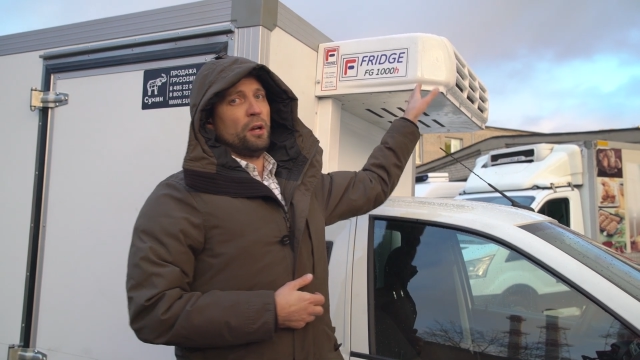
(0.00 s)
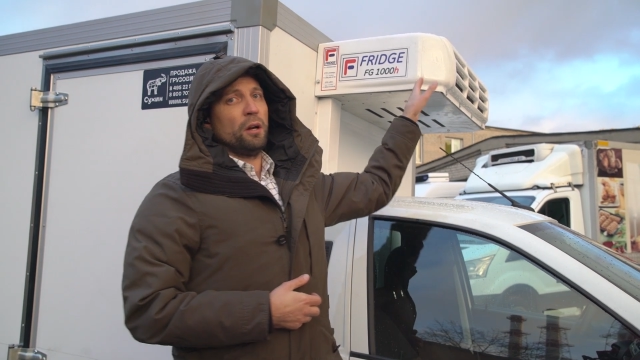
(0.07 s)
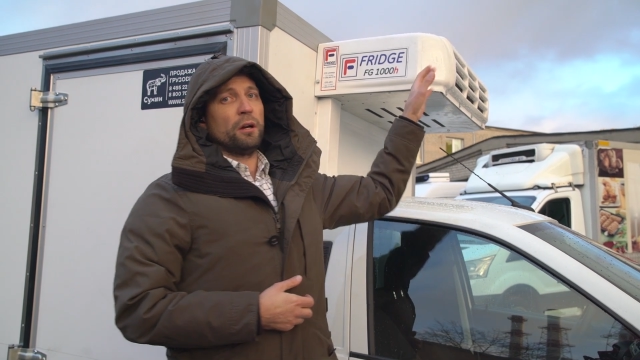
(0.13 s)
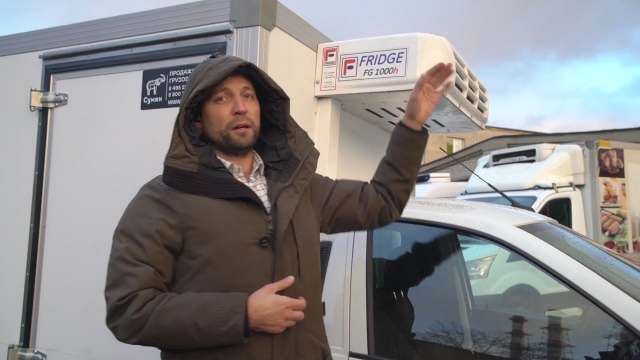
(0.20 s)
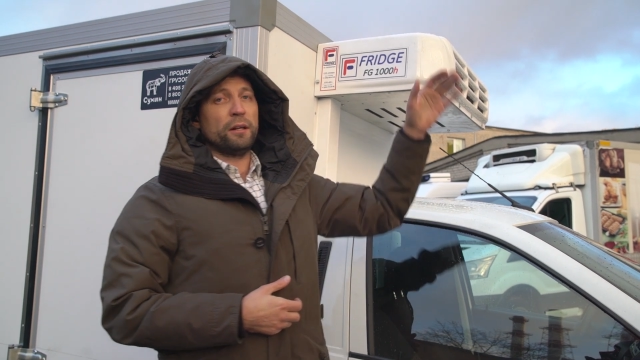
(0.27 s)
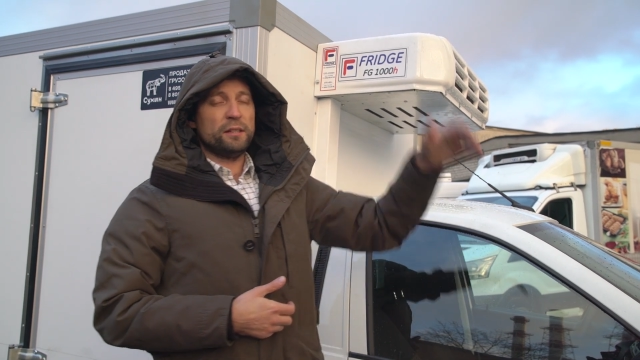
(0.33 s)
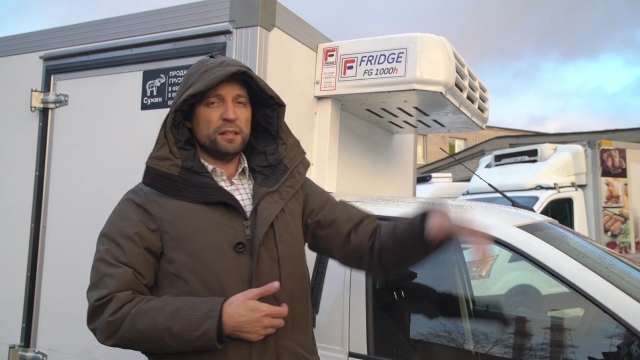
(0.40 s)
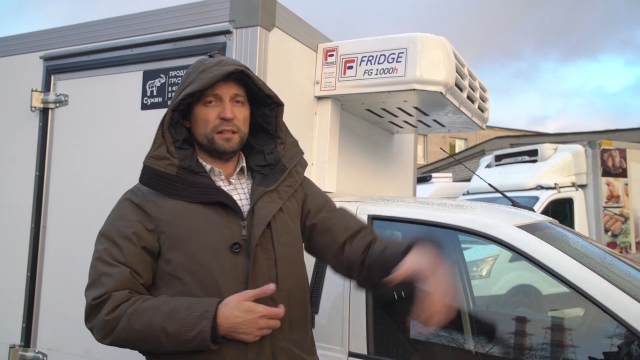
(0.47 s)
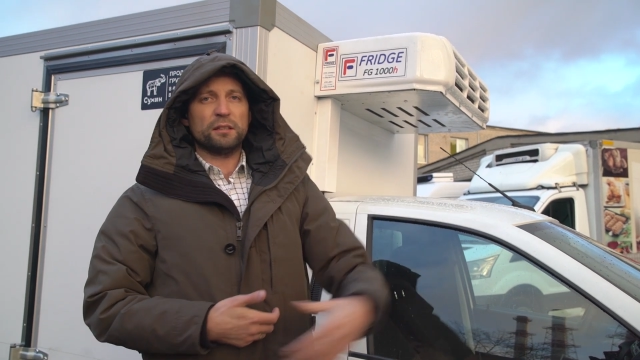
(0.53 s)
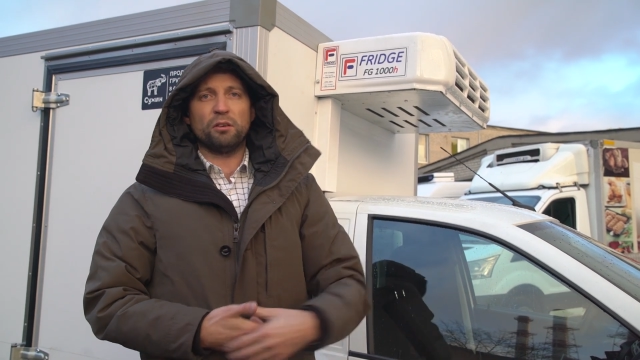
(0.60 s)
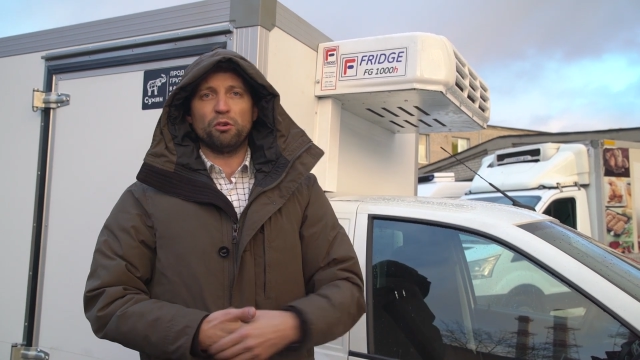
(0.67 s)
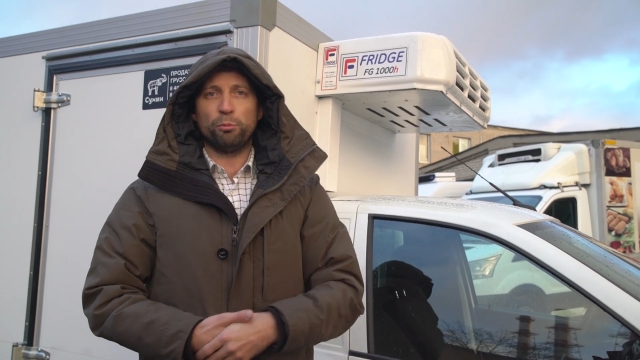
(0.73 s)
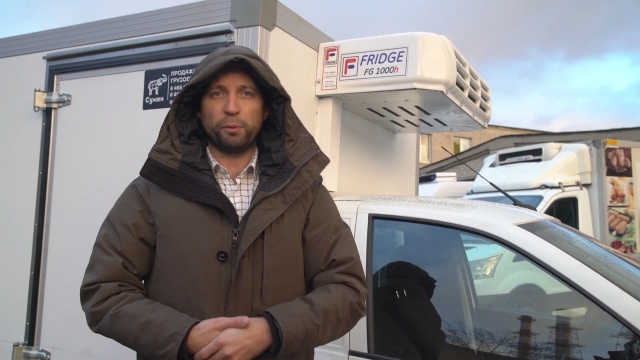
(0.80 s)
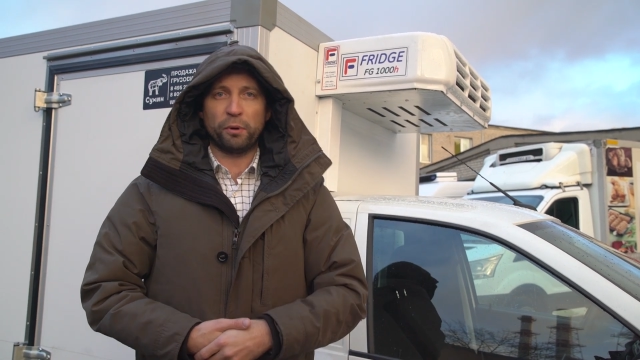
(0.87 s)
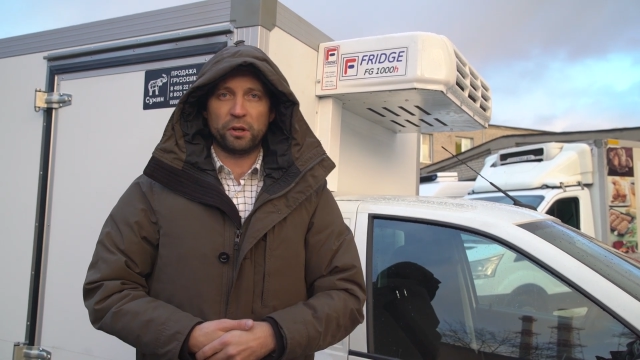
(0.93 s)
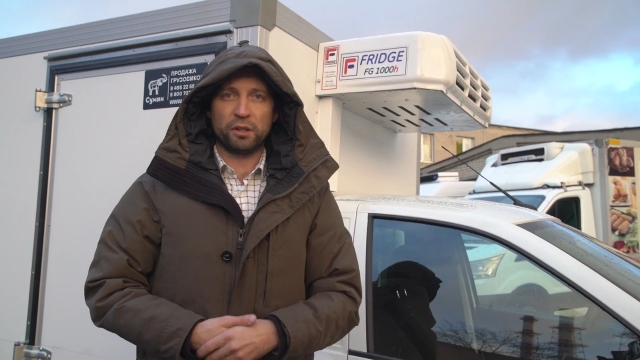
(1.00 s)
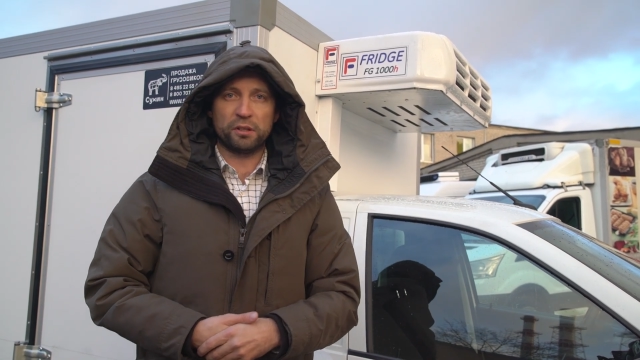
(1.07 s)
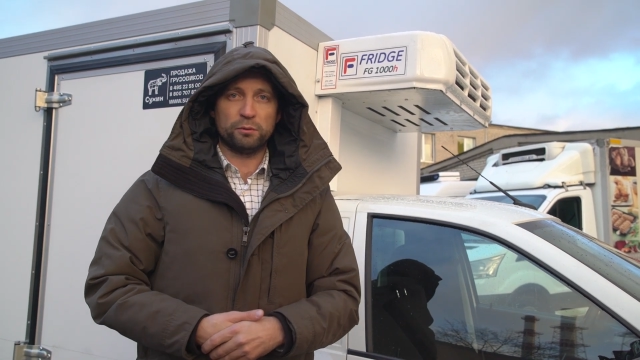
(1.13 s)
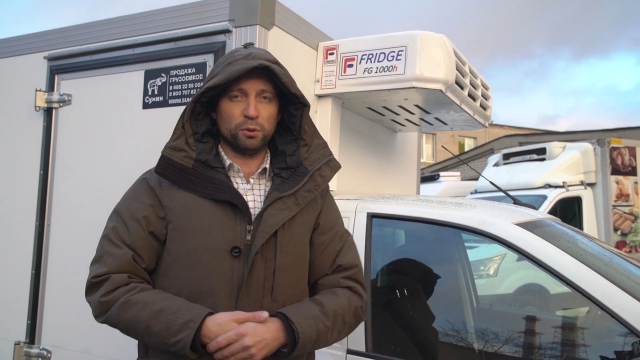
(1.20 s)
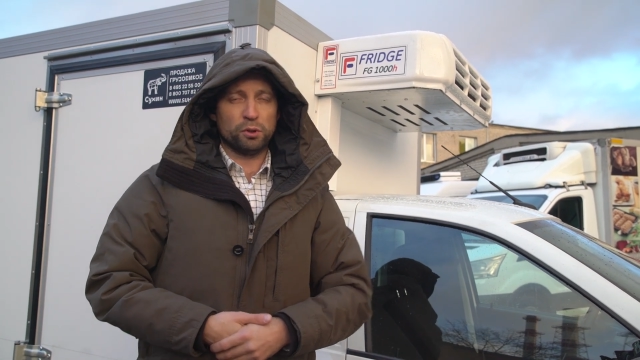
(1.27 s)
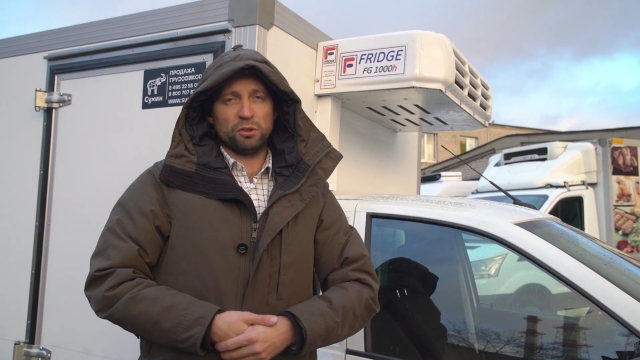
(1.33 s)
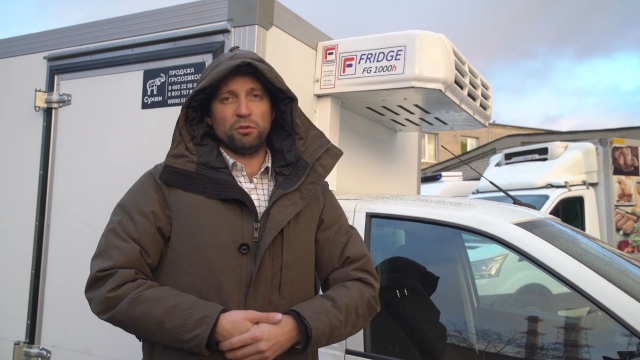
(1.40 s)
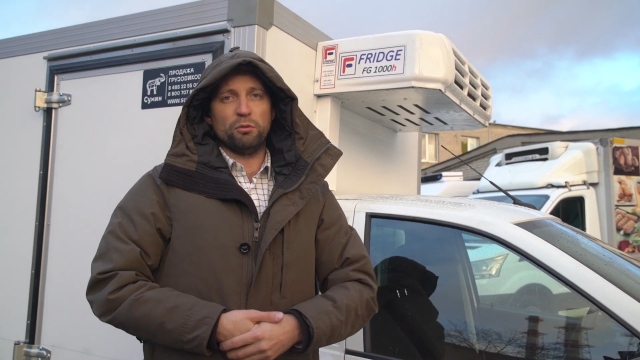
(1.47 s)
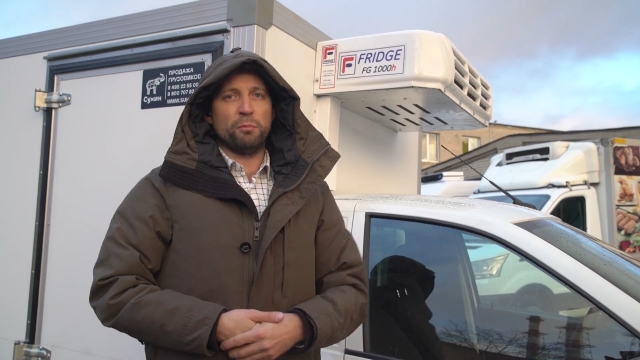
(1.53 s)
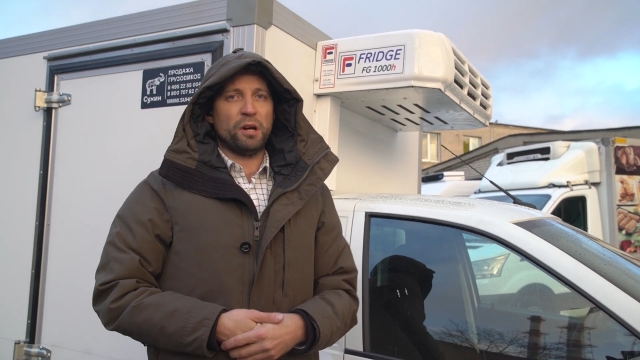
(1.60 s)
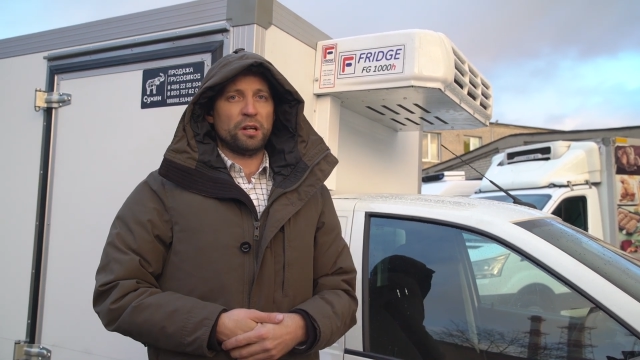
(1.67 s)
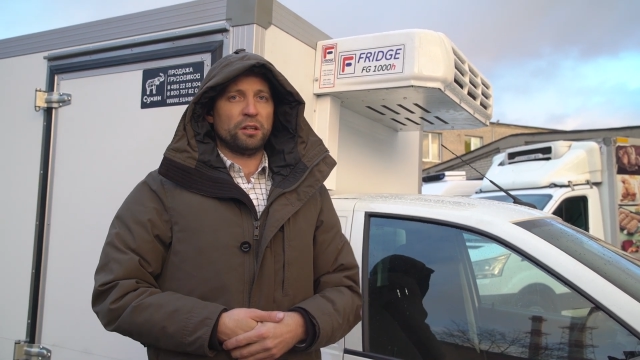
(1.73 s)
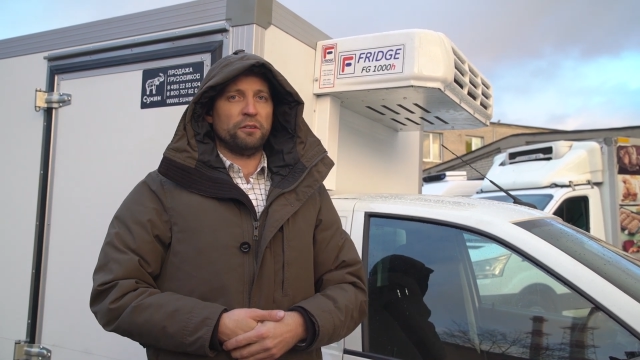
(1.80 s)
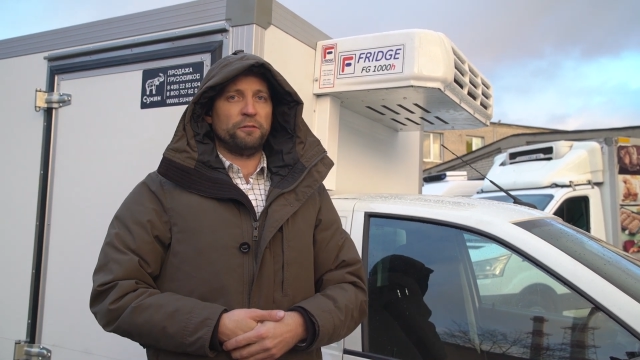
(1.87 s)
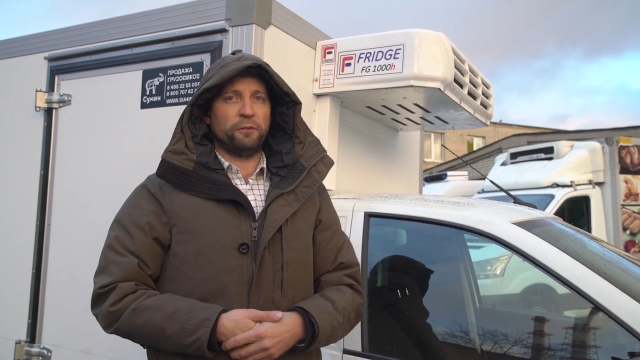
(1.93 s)
российского производства
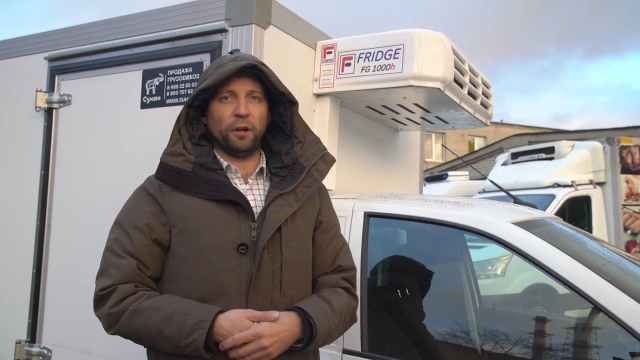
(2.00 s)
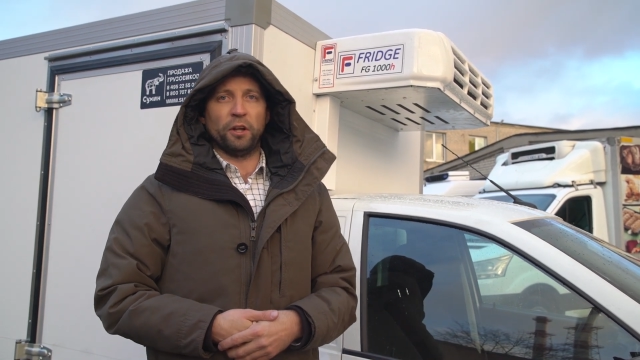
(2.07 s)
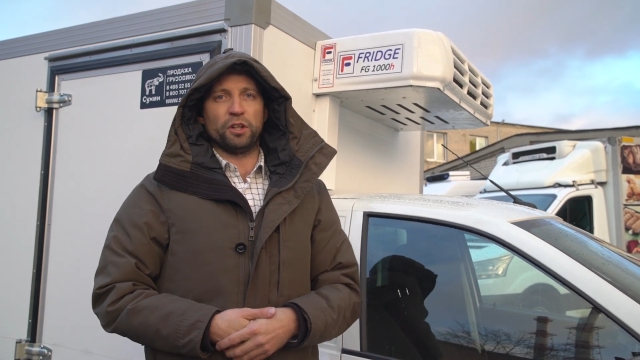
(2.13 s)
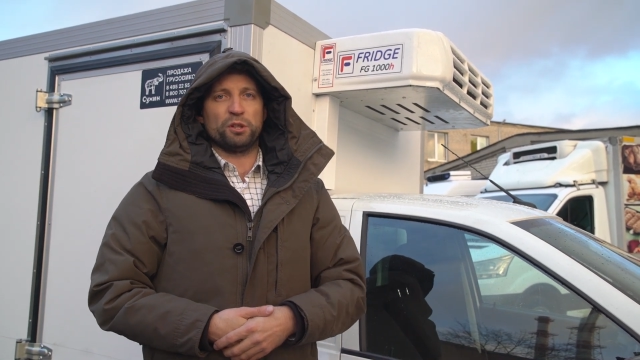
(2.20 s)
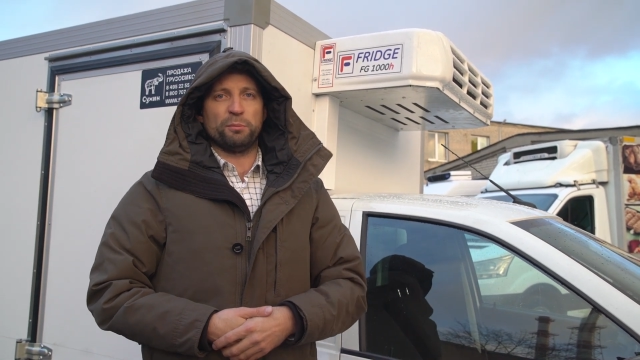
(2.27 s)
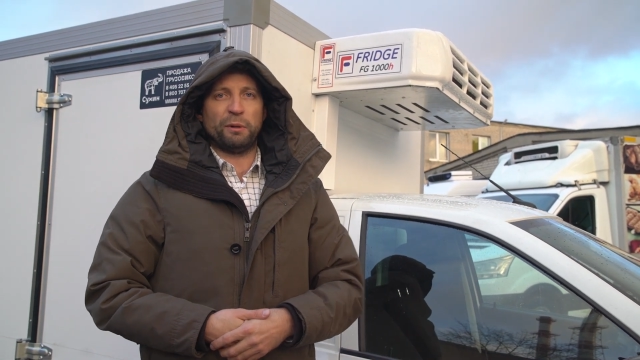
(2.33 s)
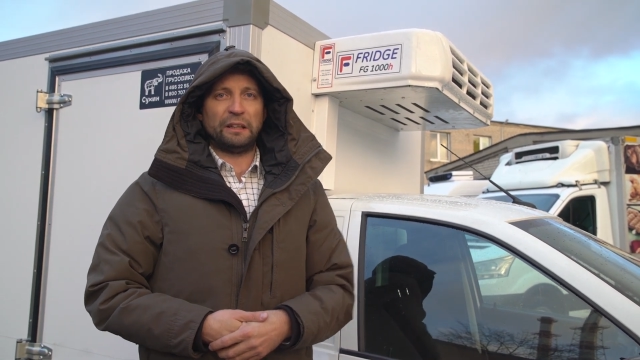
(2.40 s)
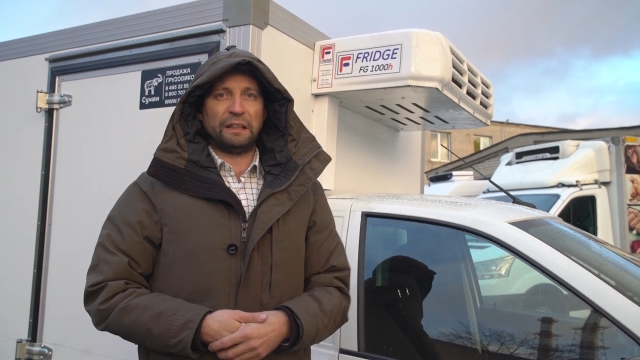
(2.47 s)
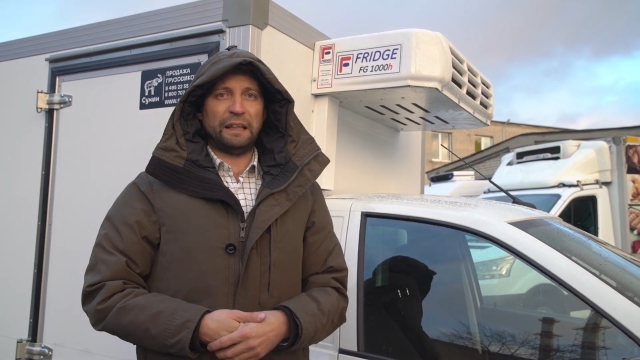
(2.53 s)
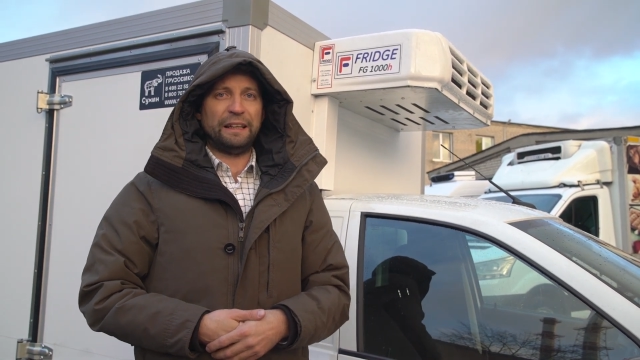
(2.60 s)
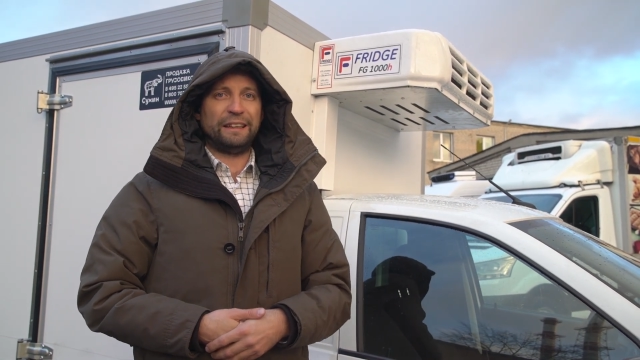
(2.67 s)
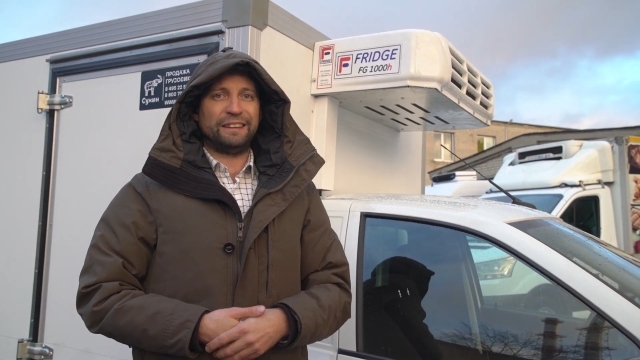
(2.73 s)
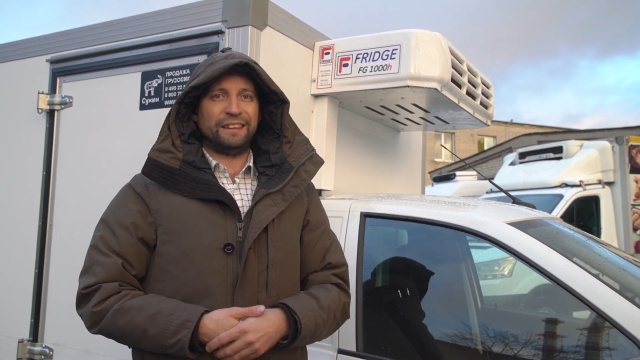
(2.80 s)
марки Fridge, модель